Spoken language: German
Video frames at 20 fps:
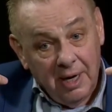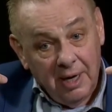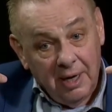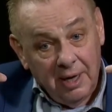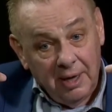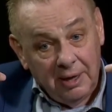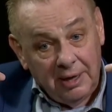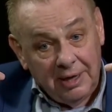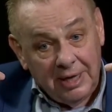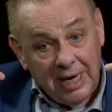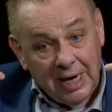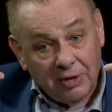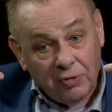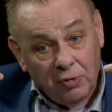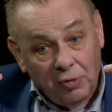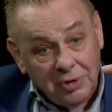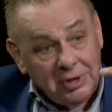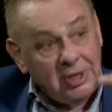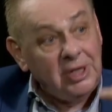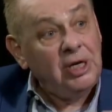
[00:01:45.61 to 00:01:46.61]
die
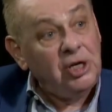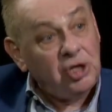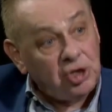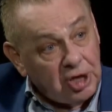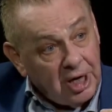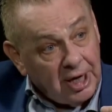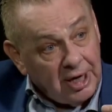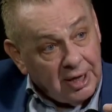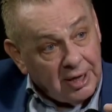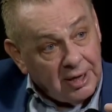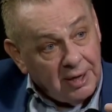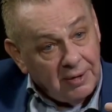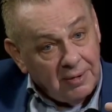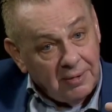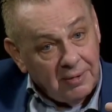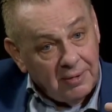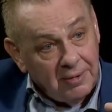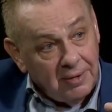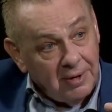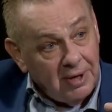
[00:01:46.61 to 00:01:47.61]
Diagnose nicht stellt,
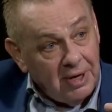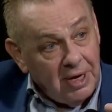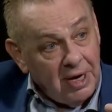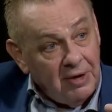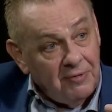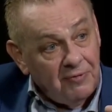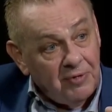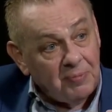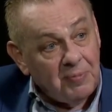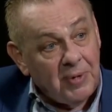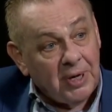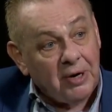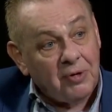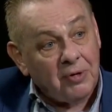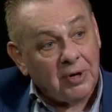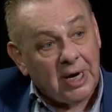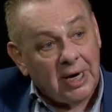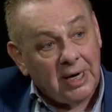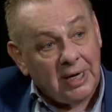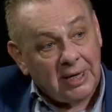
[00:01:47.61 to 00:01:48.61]
wird man auch
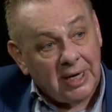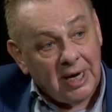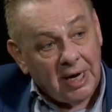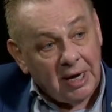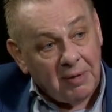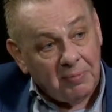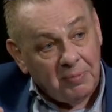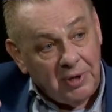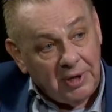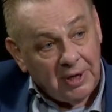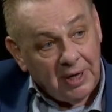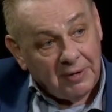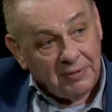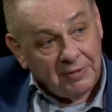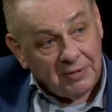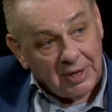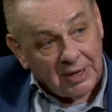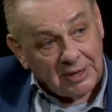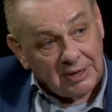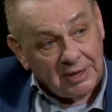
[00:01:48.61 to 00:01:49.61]
keine Therapie da.
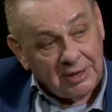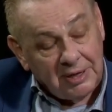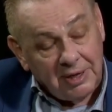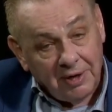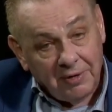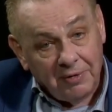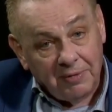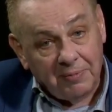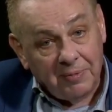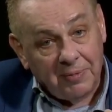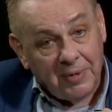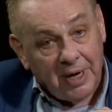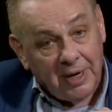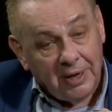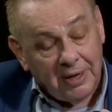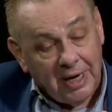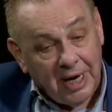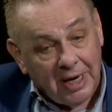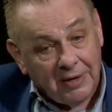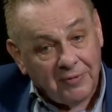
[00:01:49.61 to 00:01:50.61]
Das ist ihre,
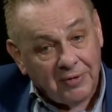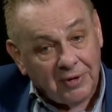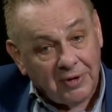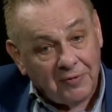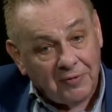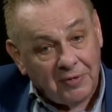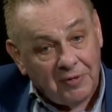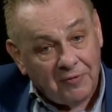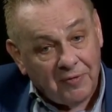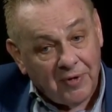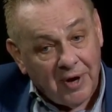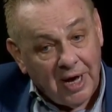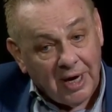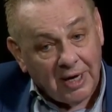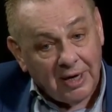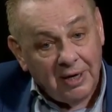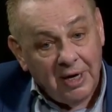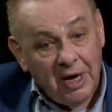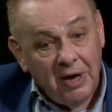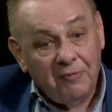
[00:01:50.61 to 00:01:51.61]
die Antwort auf die
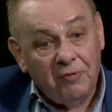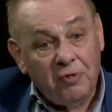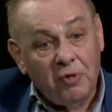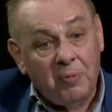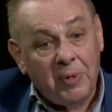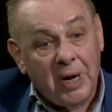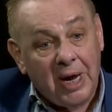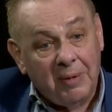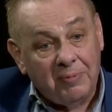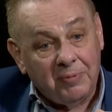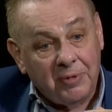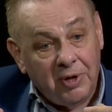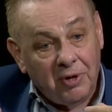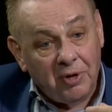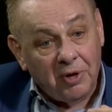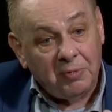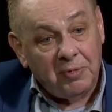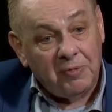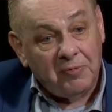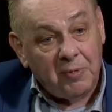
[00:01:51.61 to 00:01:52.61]
Frage, wo bleibt die
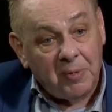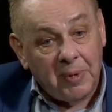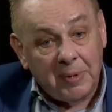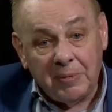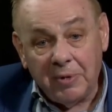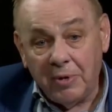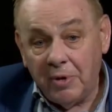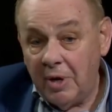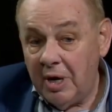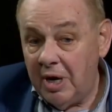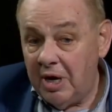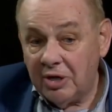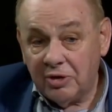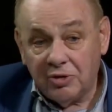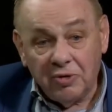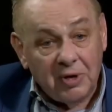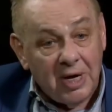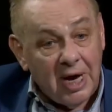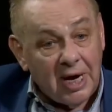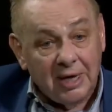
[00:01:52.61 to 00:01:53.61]
Lobby, wo bleibt die. Lobby
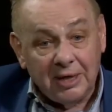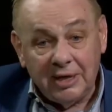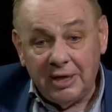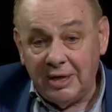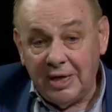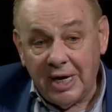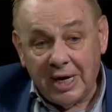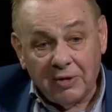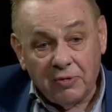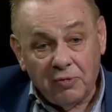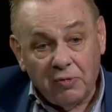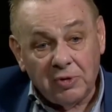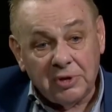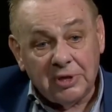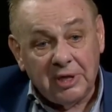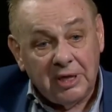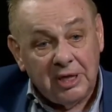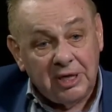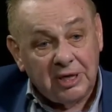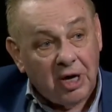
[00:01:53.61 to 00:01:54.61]
solange die Diagnose
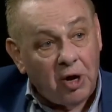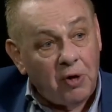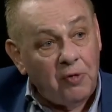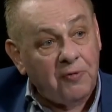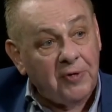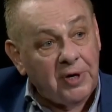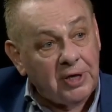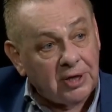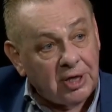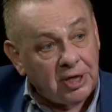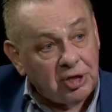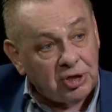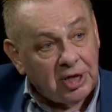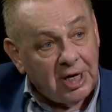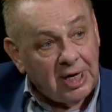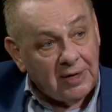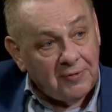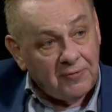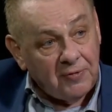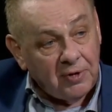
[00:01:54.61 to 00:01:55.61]
nicht aufrecht
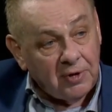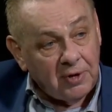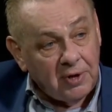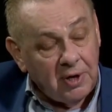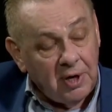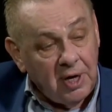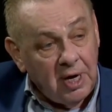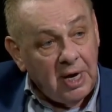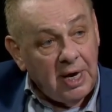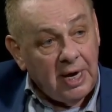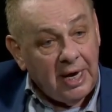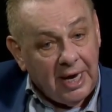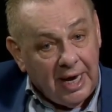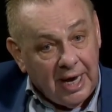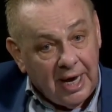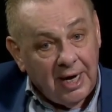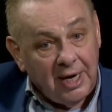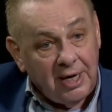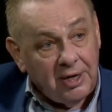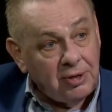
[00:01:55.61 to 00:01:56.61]
gestellt wird,
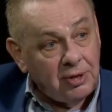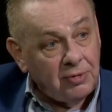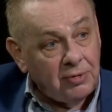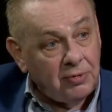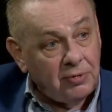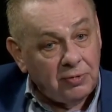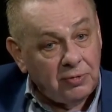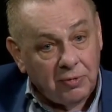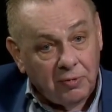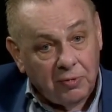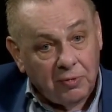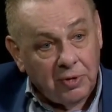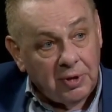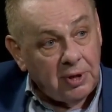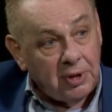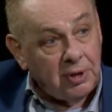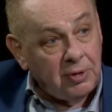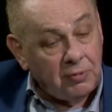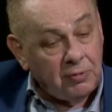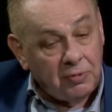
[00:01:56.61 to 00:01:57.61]
ehrlich und
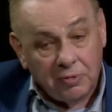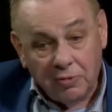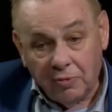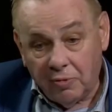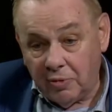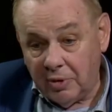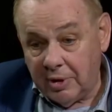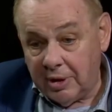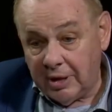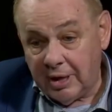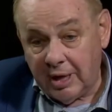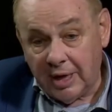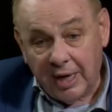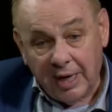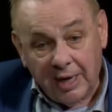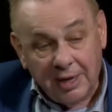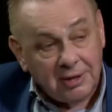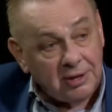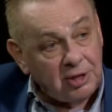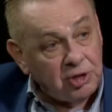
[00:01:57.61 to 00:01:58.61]
ohne, und ohne die
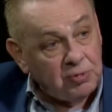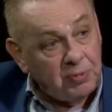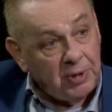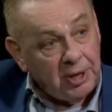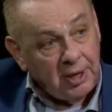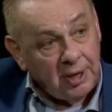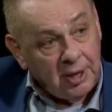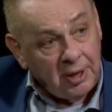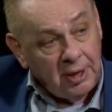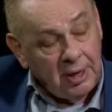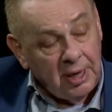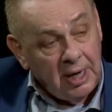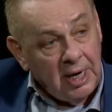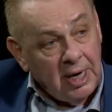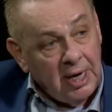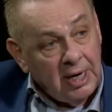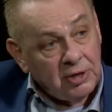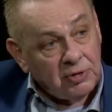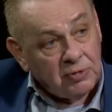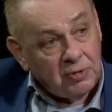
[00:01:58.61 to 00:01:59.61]
geringste Schminke,
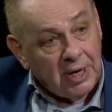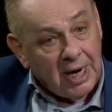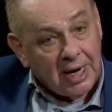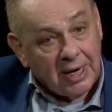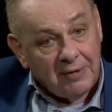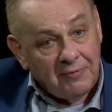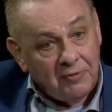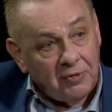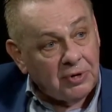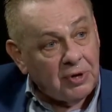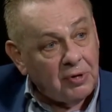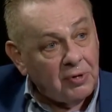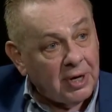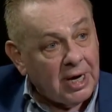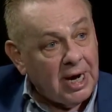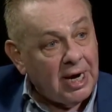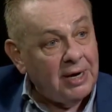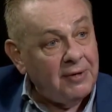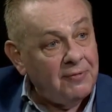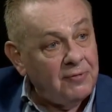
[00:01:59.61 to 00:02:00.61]
solange wird auch
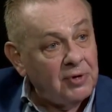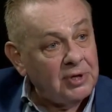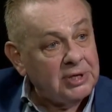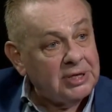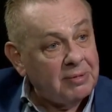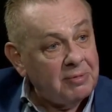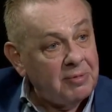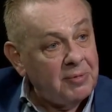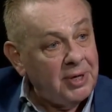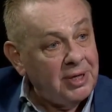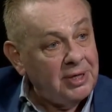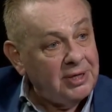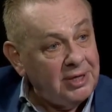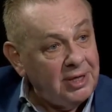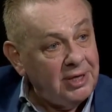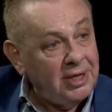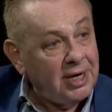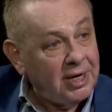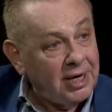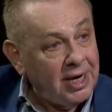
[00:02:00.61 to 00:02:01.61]
keine wirksame Medizin
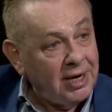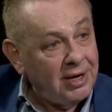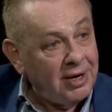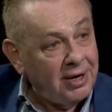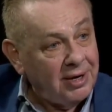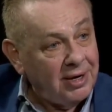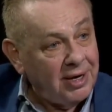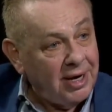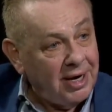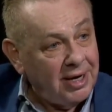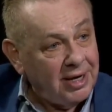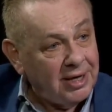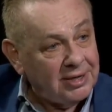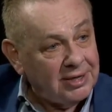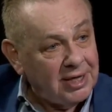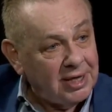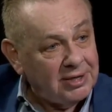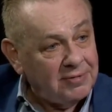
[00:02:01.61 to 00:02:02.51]
dagegen eingesetzt